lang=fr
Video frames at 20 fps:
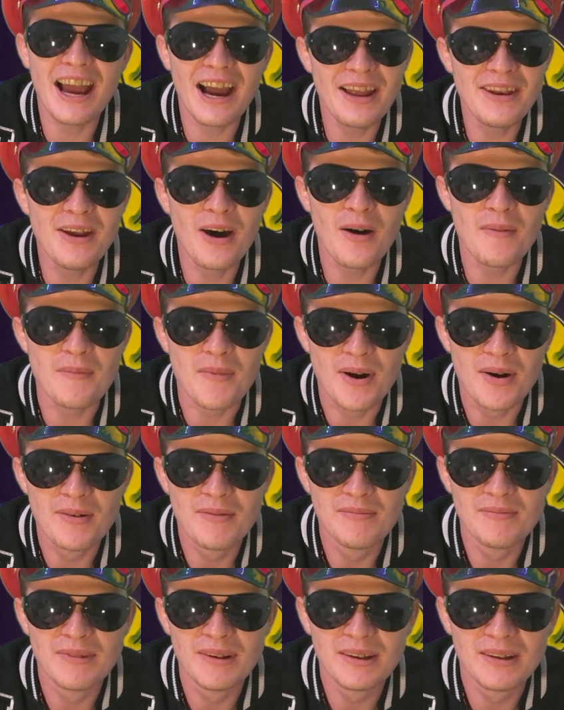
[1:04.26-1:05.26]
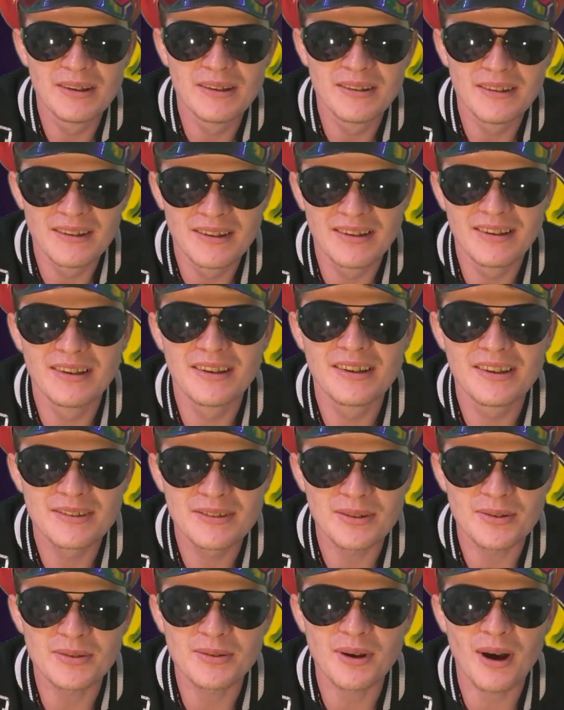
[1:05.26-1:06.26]
et un homme.
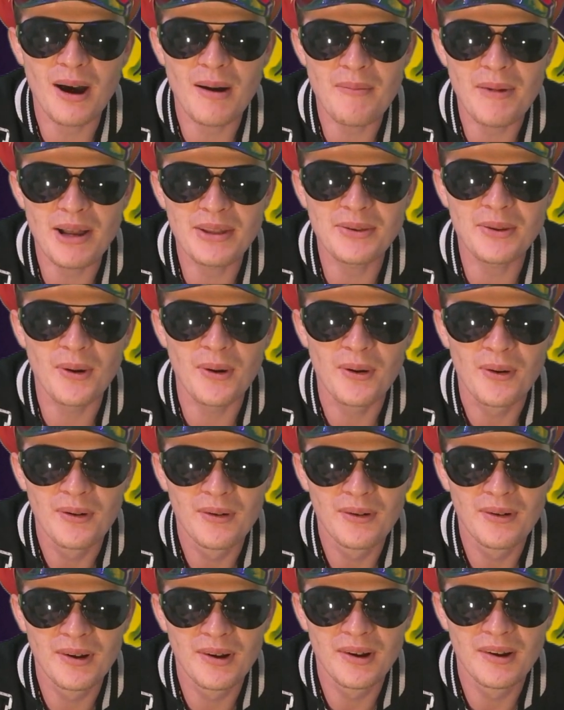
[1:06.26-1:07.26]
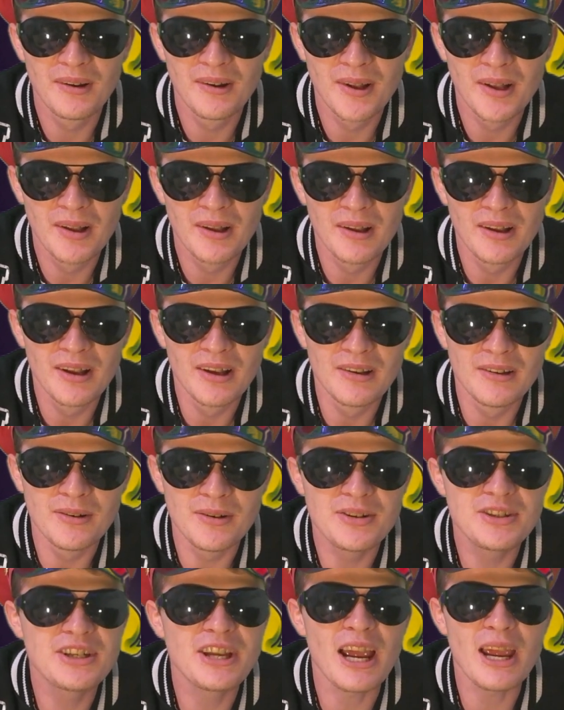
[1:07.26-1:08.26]
Ce sur un bateau.
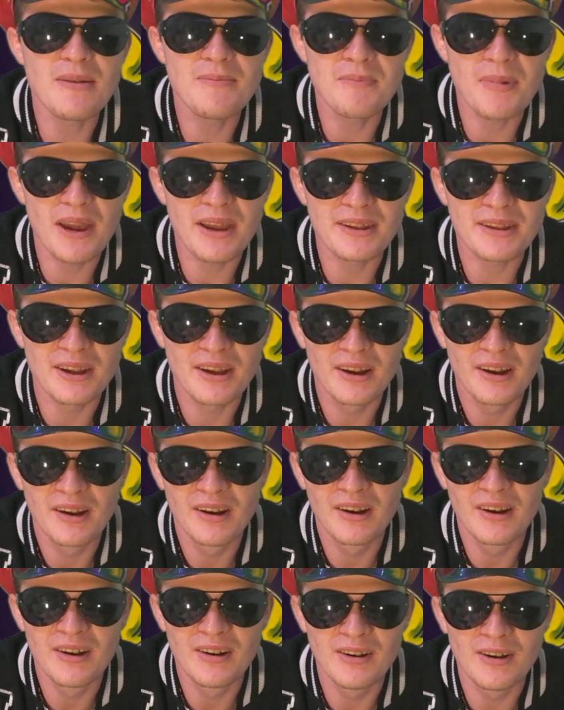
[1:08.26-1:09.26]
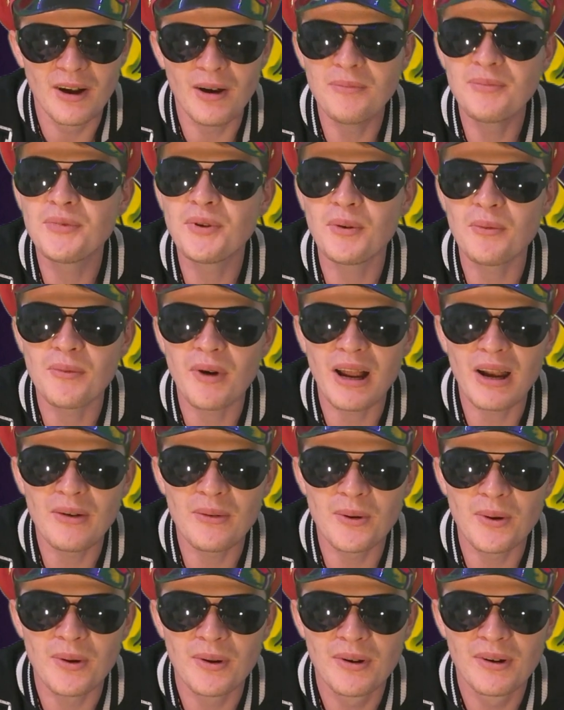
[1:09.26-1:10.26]
Le chien, il pète. L'homme tombe à
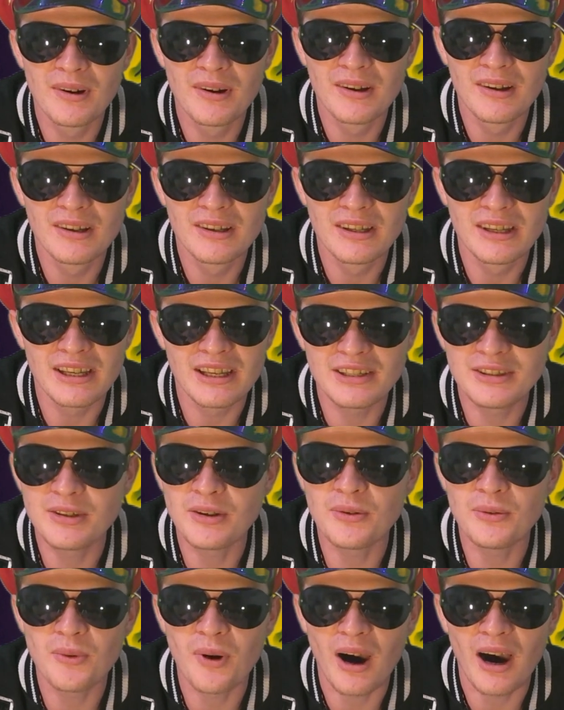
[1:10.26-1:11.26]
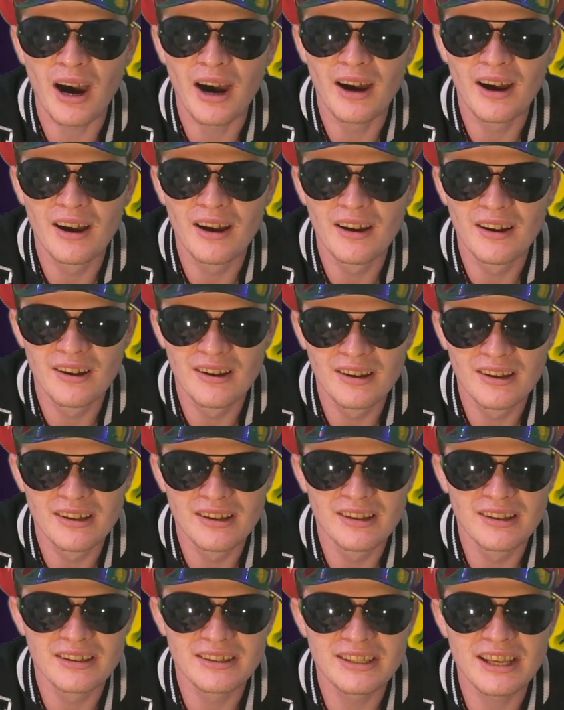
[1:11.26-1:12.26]
l'eau et se noie.
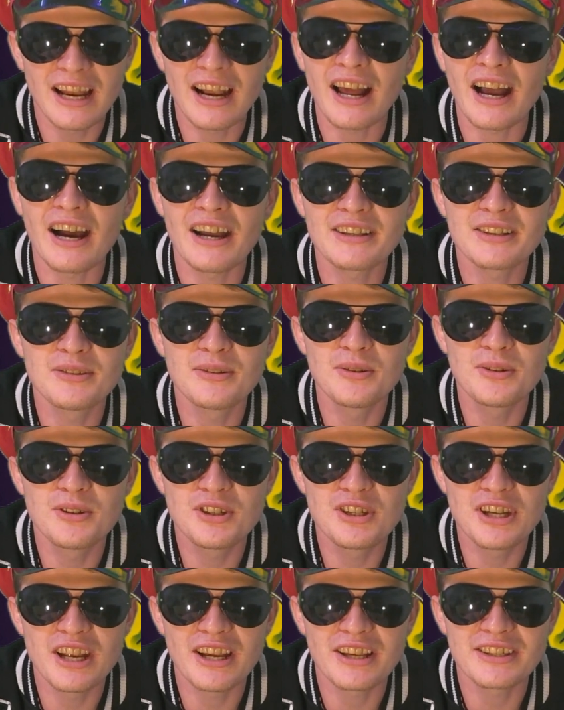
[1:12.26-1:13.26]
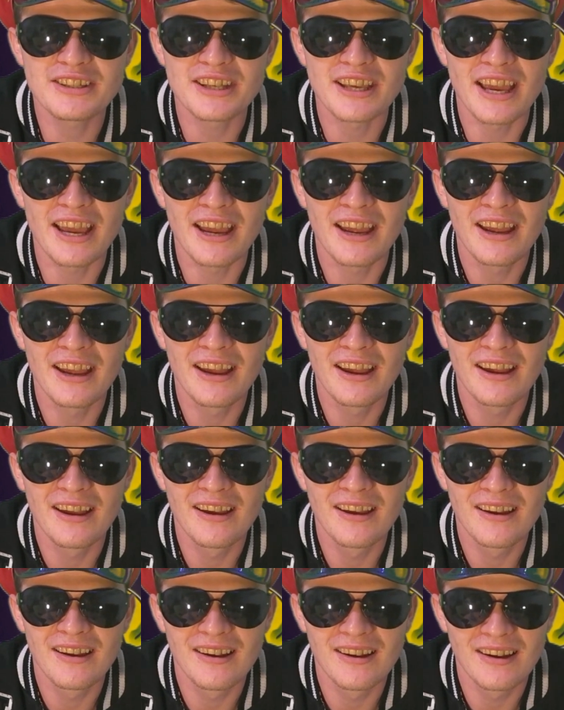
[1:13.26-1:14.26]
Quelle race de chien c'est
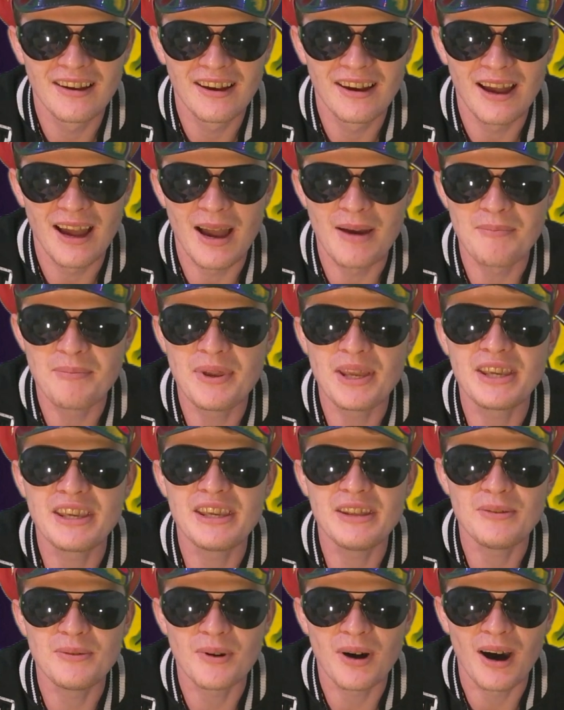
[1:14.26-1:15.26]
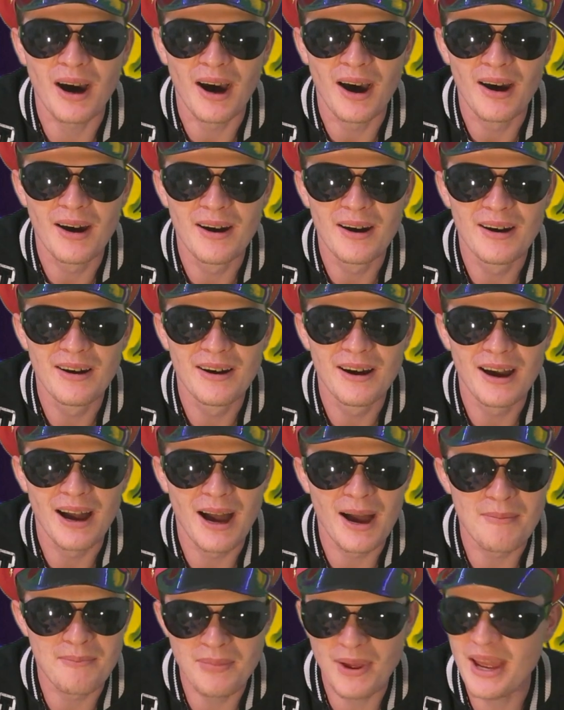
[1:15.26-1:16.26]
Un Pékinois.
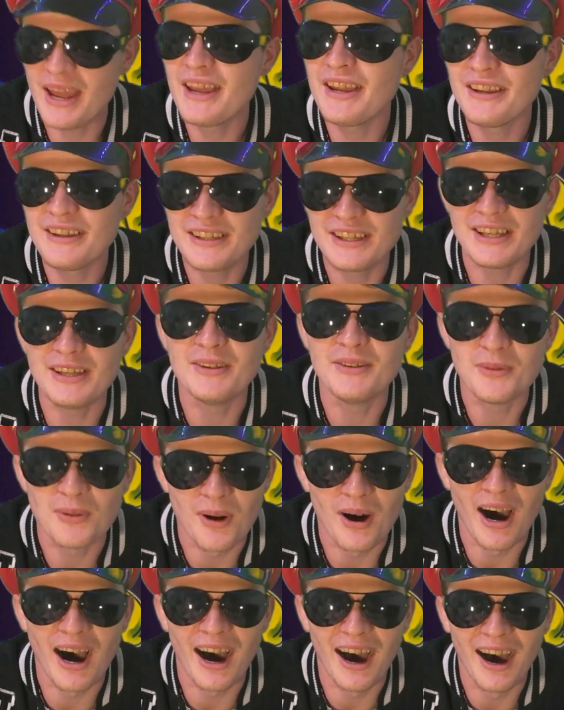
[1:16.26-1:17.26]
Un Pékinois.